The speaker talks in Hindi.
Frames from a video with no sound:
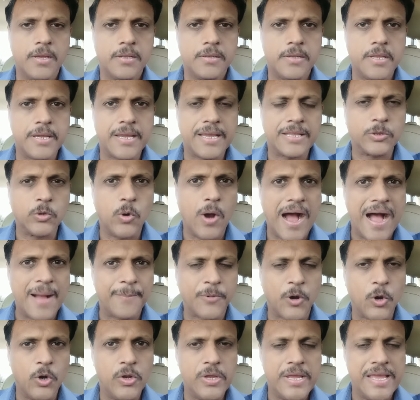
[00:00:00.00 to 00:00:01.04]
ठीक है तो
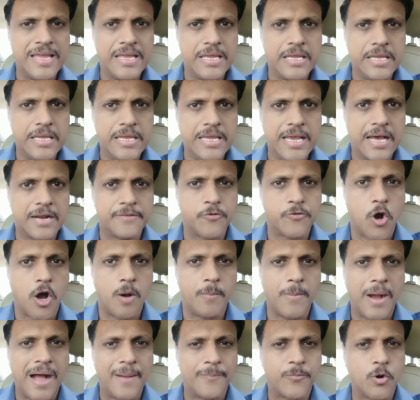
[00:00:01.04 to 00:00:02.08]
आपके लिए ई ER फॉर्म
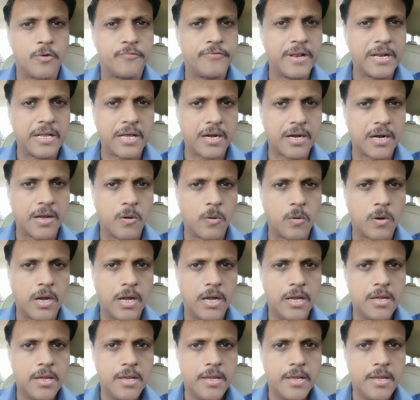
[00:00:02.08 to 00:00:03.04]
आपको फिल करना होगा